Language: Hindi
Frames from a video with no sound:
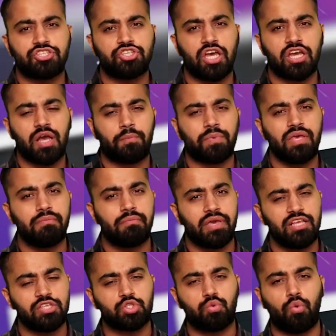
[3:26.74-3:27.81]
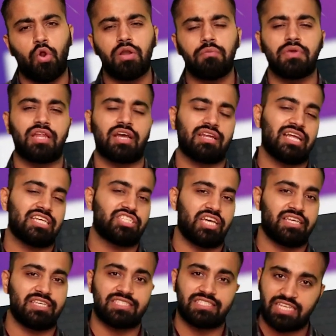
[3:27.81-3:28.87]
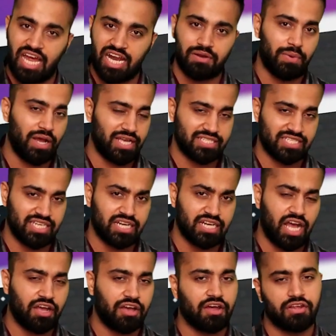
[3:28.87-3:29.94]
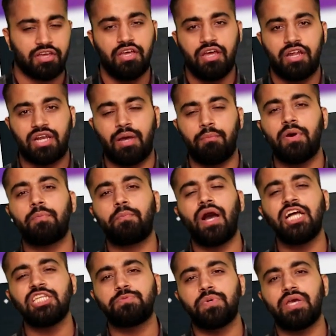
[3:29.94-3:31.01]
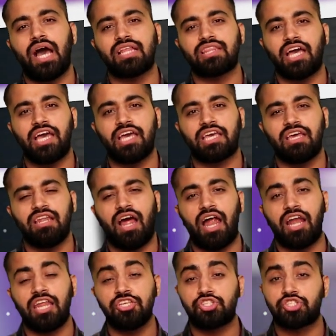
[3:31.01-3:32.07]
एशिया कप की मेन स्क्वाड में रखना चाहिए स्टैंड बाय से हटाकर नंबर पांच पे आता है खिलाड़ी